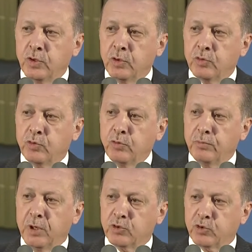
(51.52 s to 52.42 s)
tüm
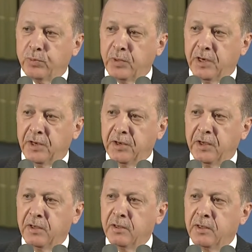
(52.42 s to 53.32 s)

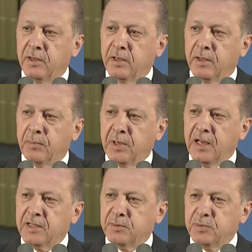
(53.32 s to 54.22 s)
mensuplarını
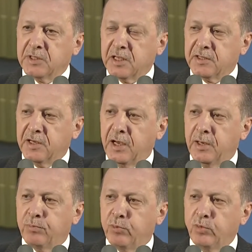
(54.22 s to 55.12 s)
milletimiz adına
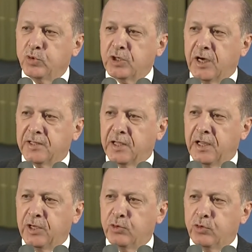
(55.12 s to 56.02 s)
bu
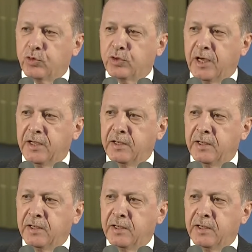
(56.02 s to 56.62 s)
mücadeleyi yürüten